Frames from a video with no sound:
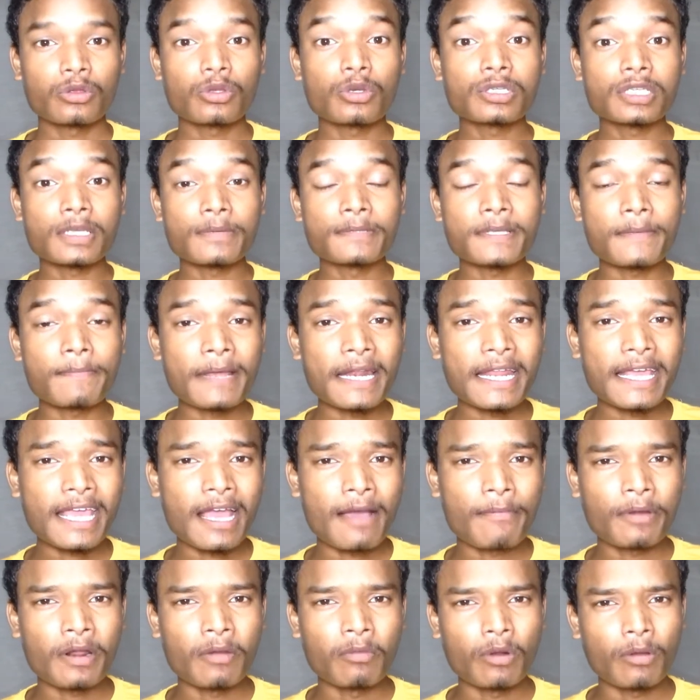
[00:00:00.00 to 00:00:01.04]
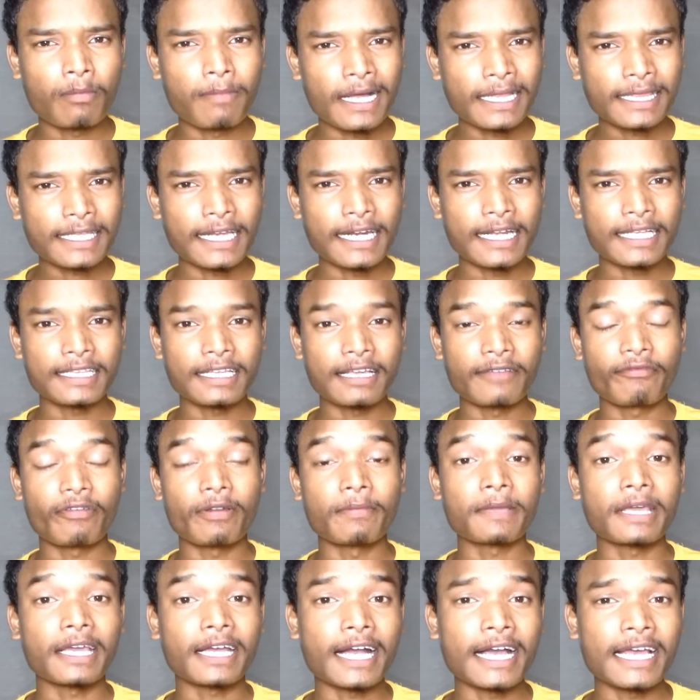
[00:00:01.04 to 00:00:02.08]
तो सबसे पहले यहाँ पर हम लोग बात कर लेते हैं
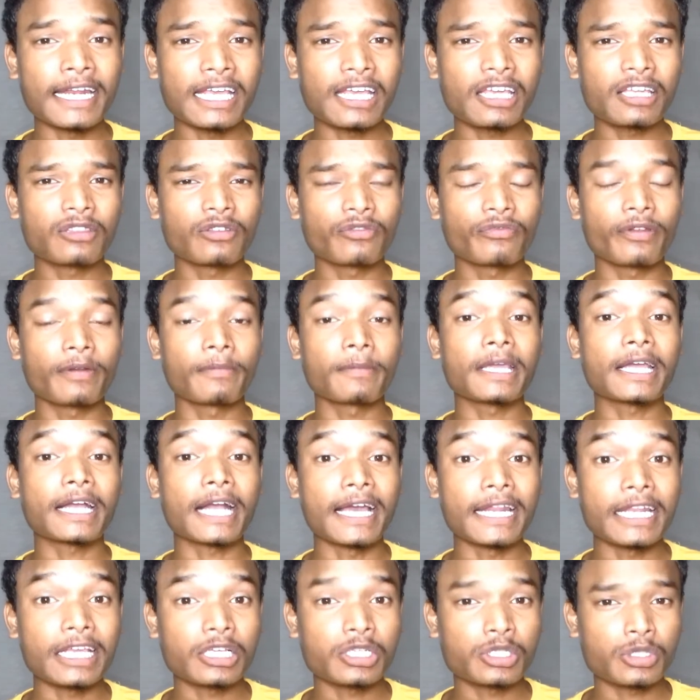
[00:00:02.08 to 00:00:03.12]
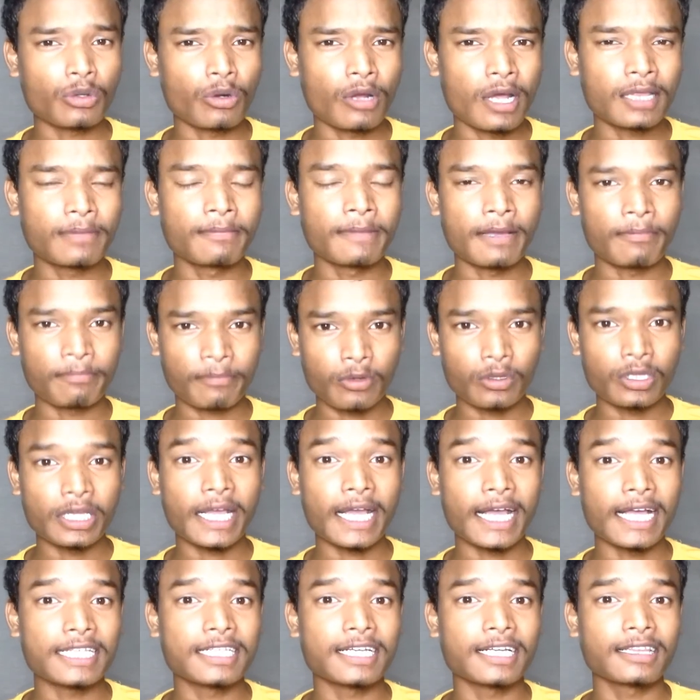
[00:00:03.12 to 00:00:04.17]
फिल्म की कहानी की तो फिल्म की कहानी की शुरुआत में हमको
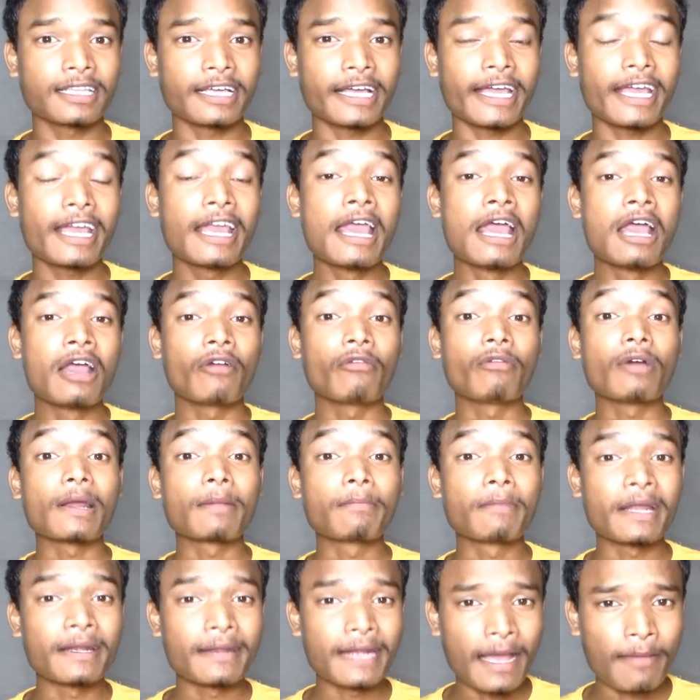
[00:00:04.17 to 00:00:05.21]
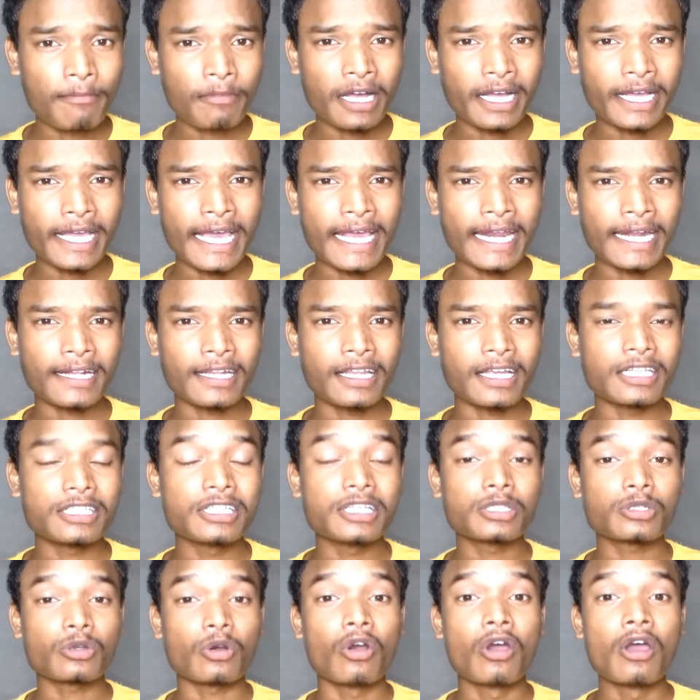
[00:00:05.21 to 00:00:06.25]
दिखाया जाता है वर्मन नाम का कैरेक्टर
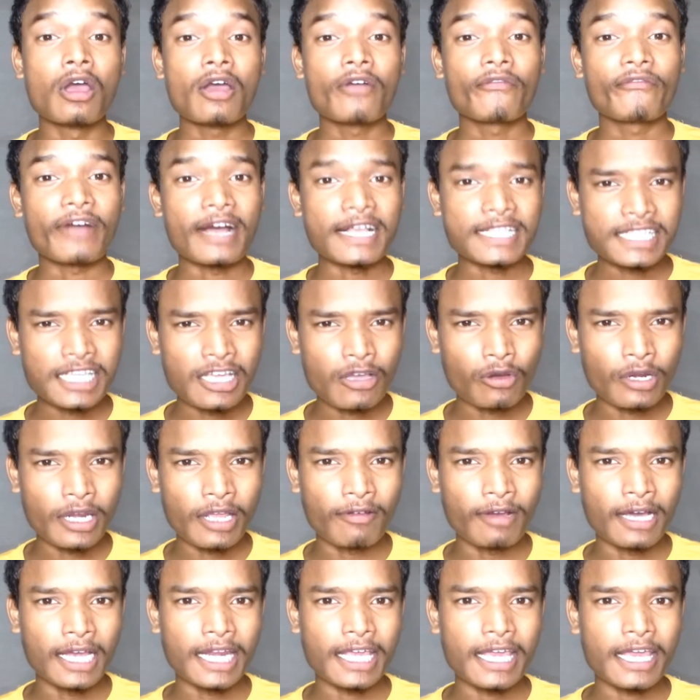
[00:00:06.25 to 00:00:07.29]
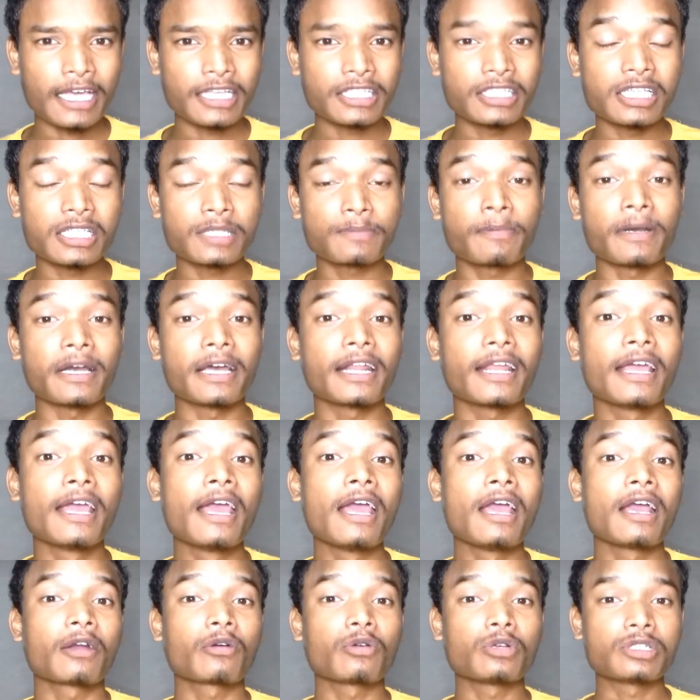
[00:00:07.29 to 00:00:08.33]
जिसको फांसी होने वाली है जिस पर
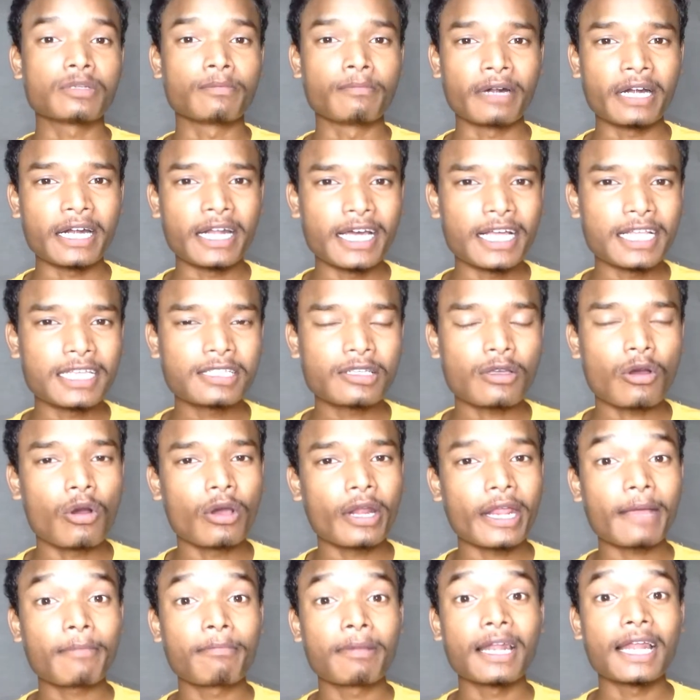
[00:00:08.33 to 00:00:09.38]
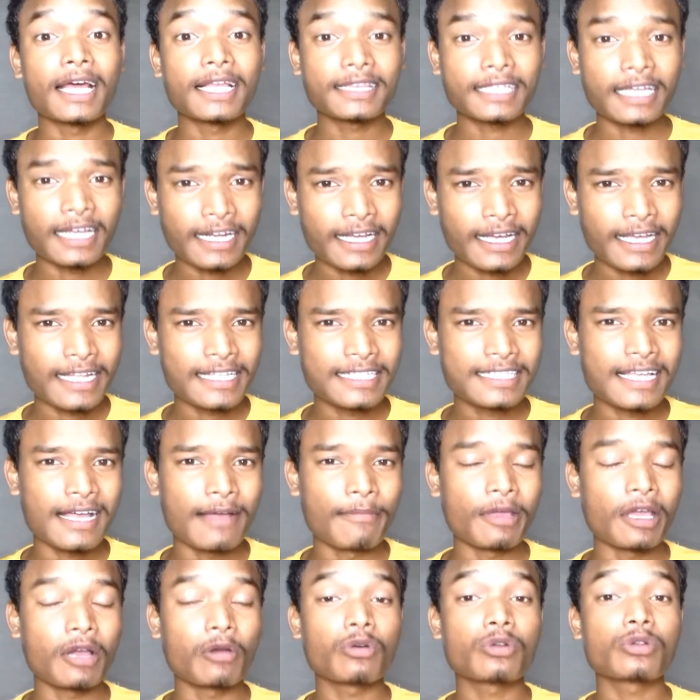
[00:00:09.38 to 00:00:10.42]
कुछ मर्डर्स और एक बलात्कार का
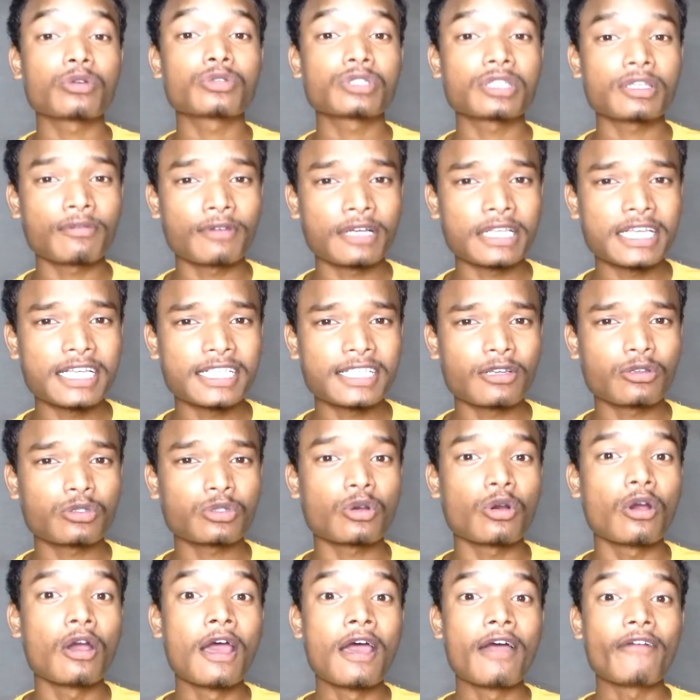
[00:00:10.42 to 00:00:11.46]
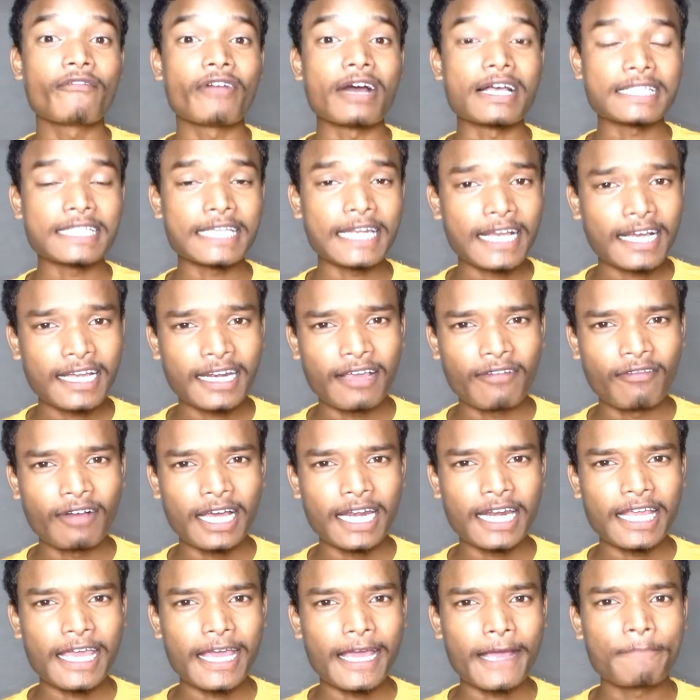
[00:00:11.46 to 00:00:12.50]
इल्ज़ाम है और उसी वजह से उसको फांसी लगने
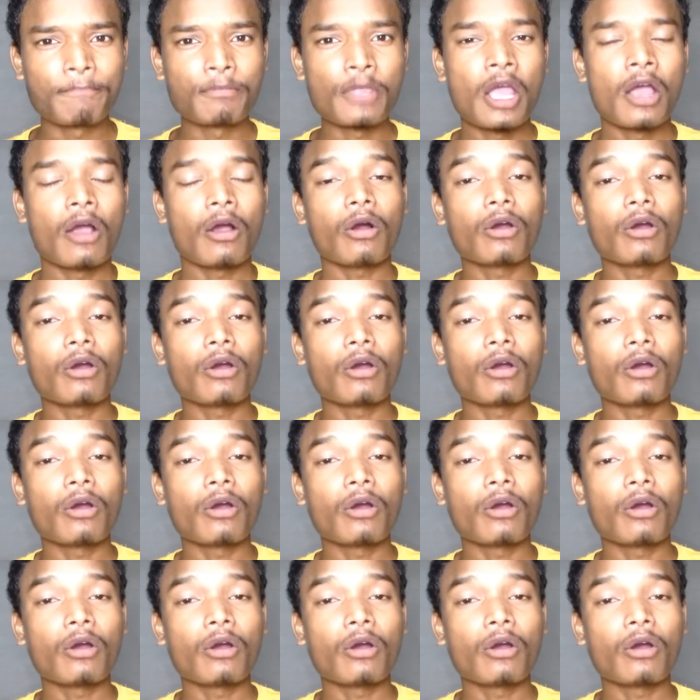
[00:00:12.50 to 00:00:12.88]
वाली है